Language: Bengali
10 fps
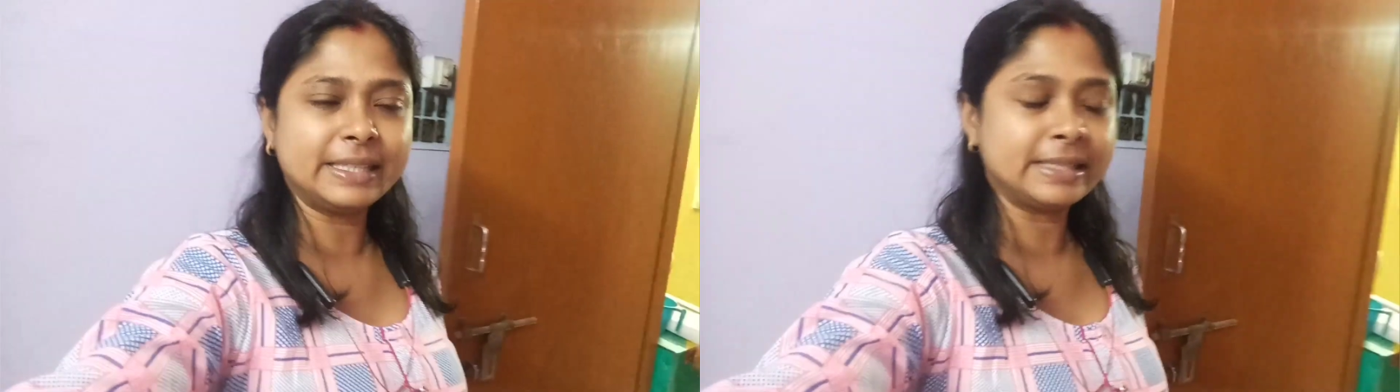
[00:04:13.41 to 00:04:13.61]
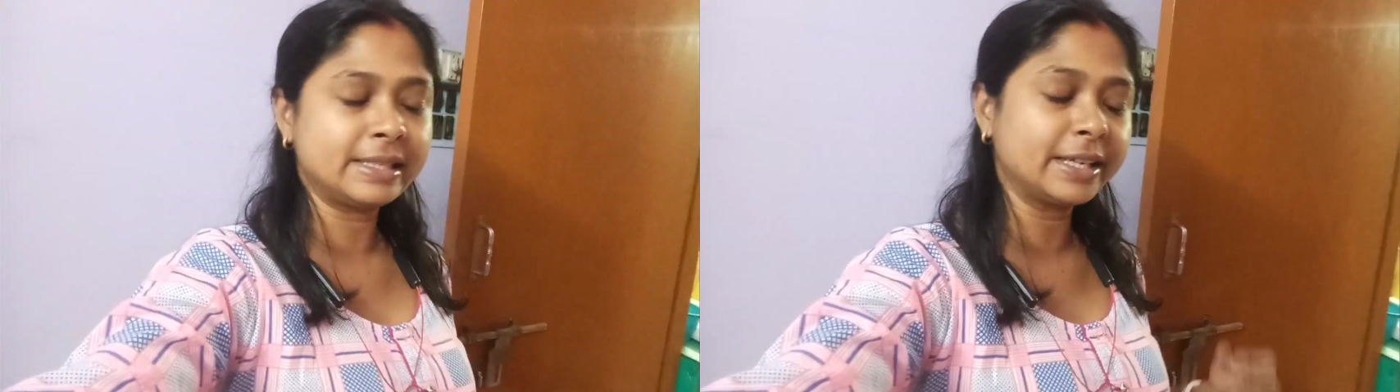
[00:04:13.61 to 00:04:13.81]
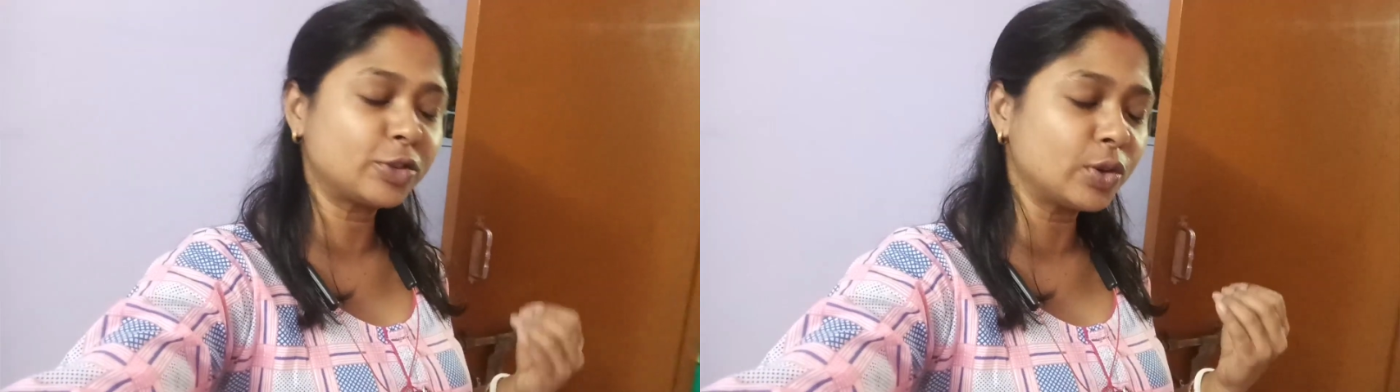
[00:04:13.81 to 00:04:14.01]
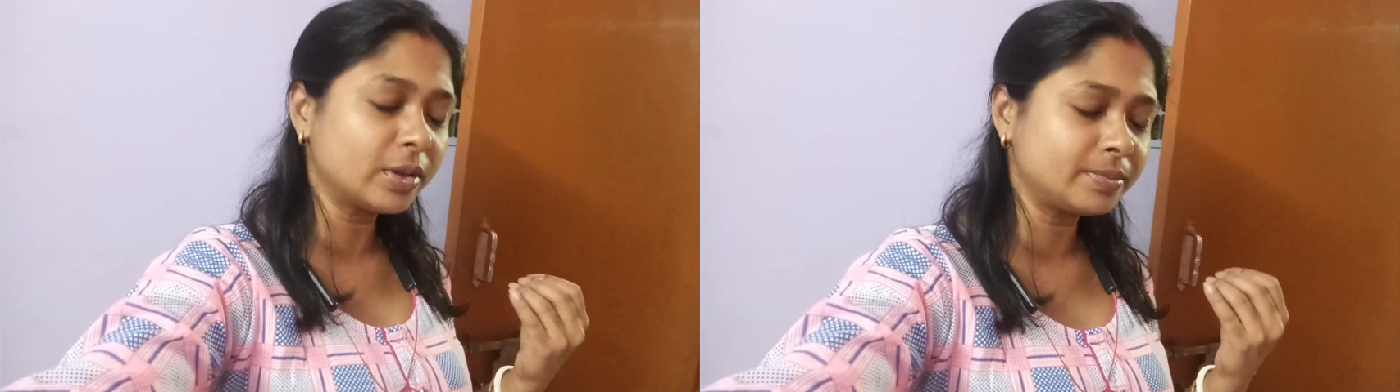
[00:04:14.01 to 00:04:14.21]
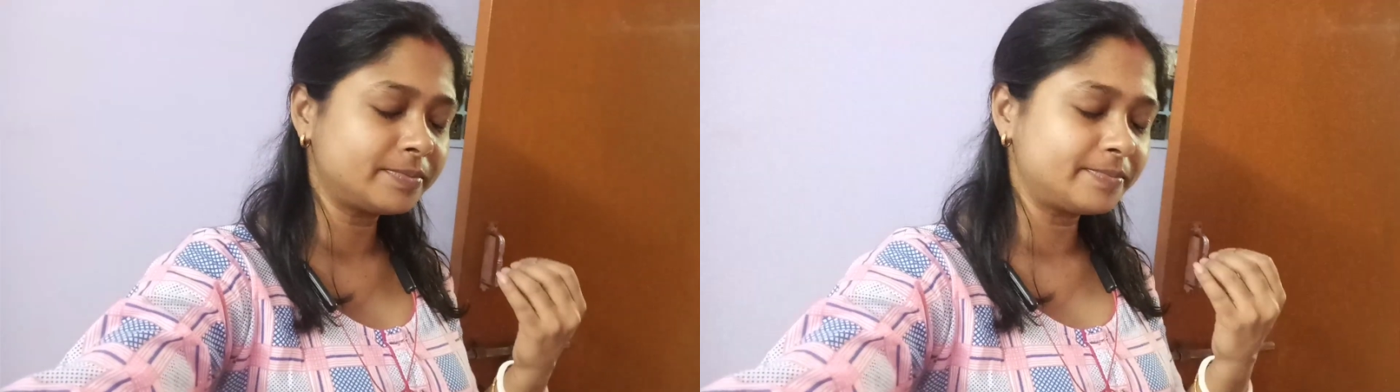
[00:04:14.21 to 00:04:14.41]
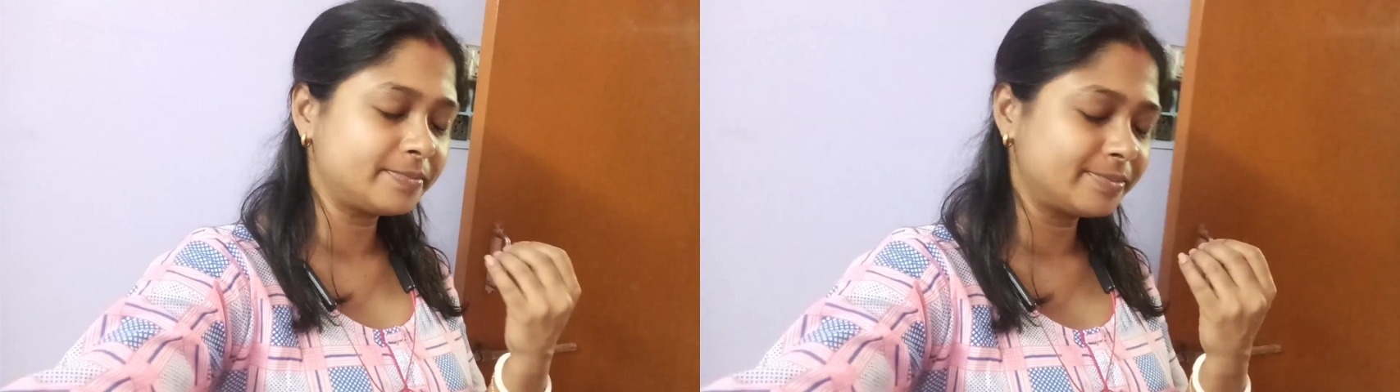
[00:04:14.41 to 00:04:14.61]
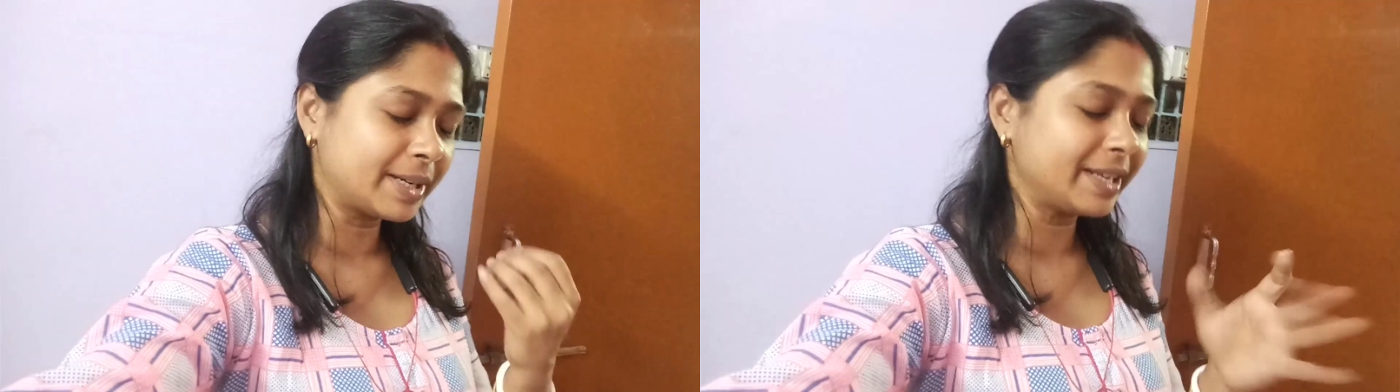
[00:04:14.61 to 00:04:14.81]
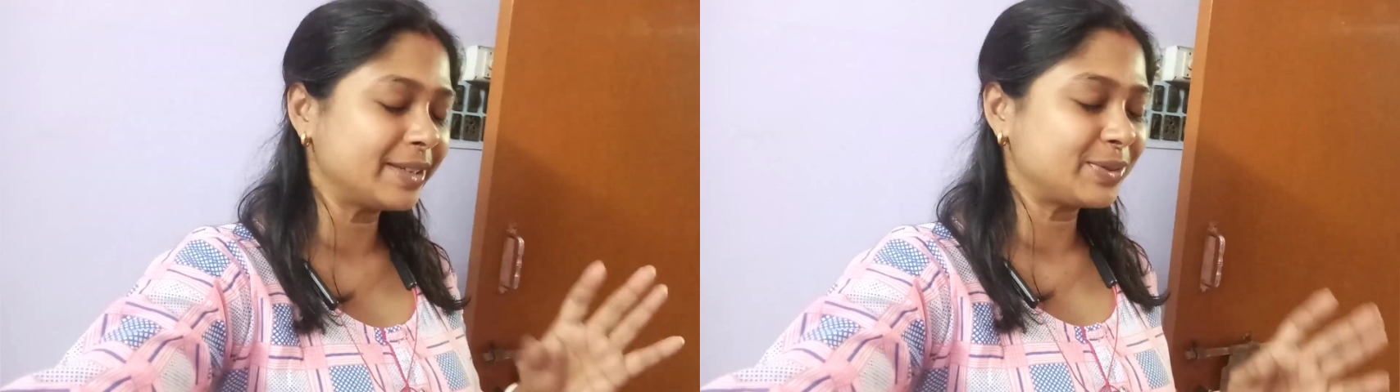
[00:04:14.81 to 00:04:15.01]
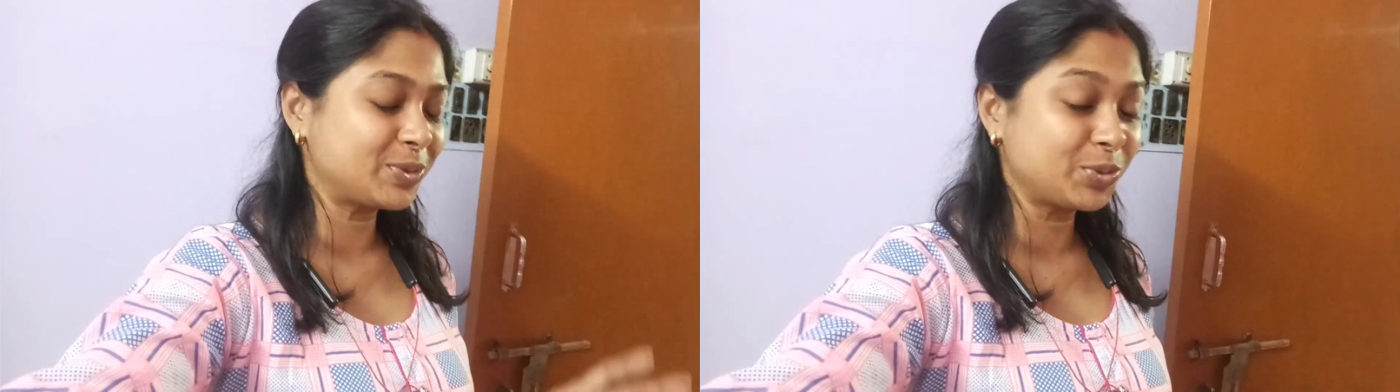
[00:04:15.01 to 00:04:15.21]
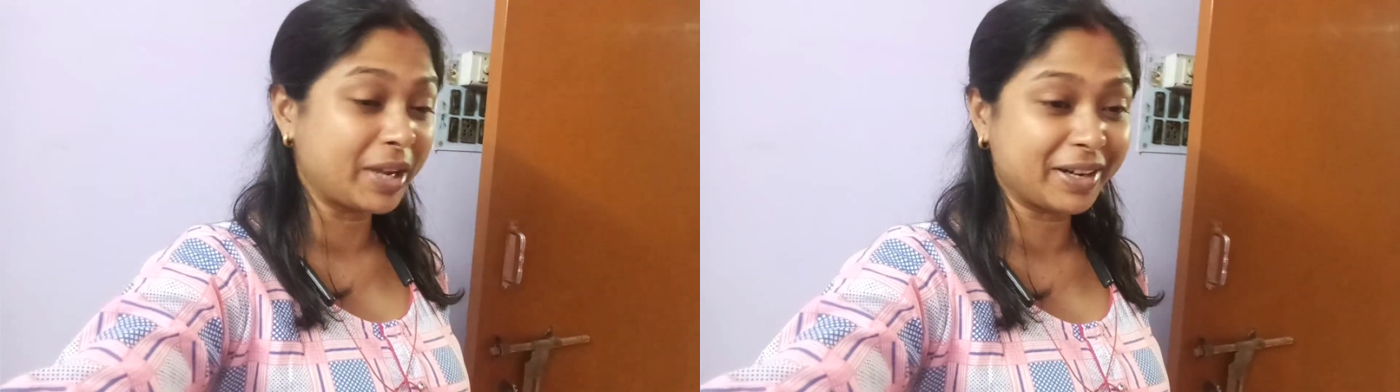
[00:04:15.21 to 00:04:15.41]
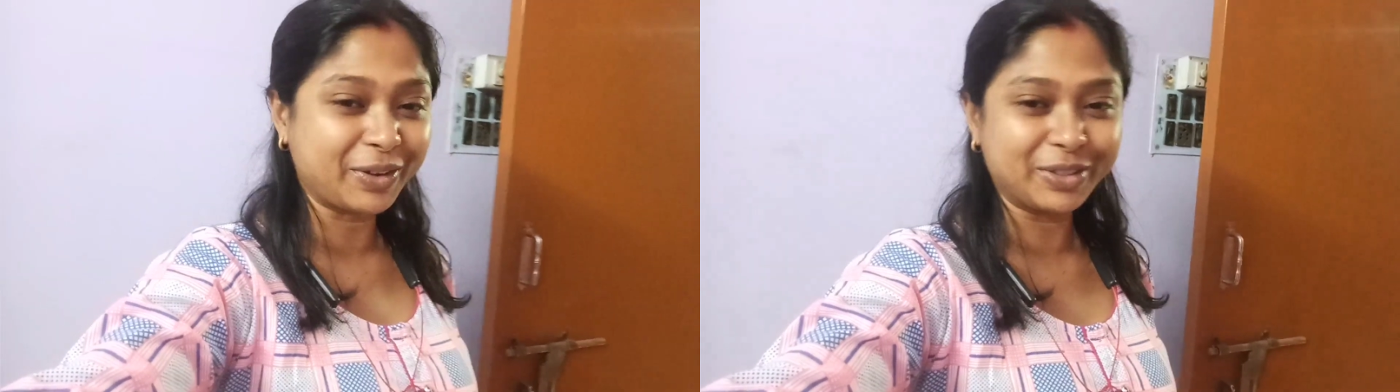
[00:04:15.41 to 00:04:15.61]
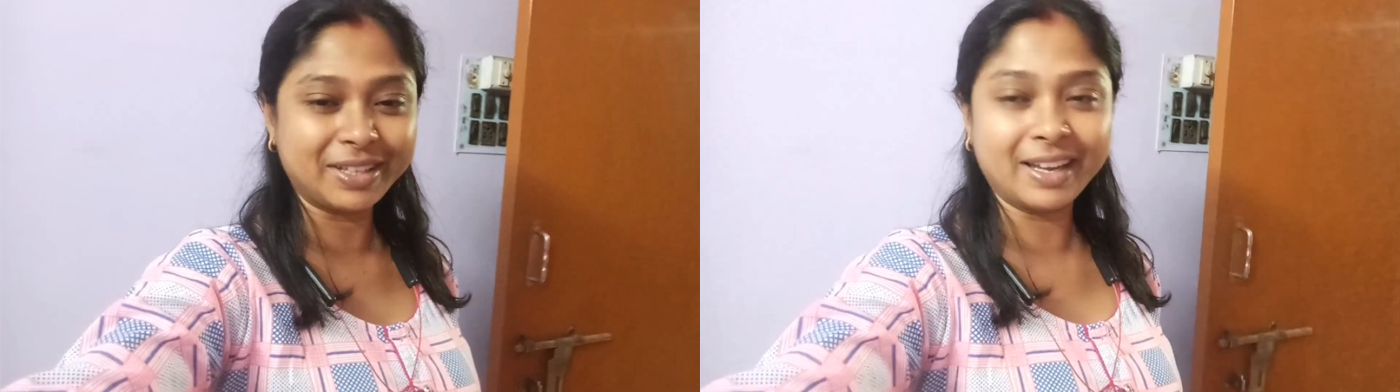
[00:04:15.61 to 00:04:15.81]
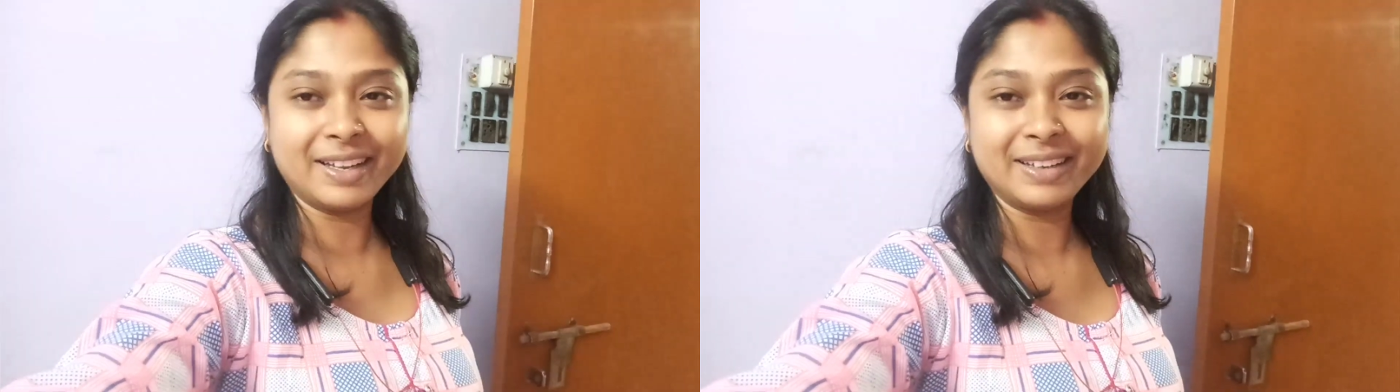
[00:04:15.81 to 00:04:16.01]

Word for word: ইচ্ছে তো মানে দূরের কথা